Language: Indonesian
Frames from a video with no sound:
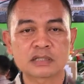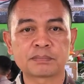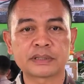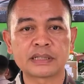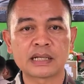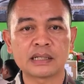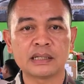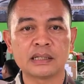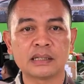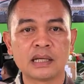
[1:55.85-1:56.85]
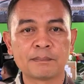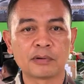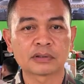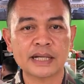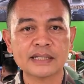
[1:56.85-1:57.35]
seperti dari
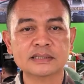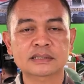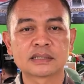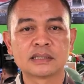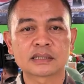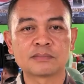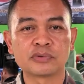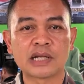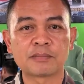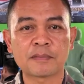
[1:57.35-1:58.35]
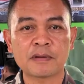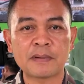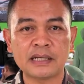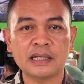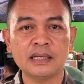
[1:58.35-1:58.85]
Polres, kemudian
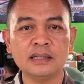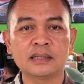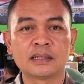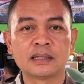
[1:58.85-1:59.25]
BPBD,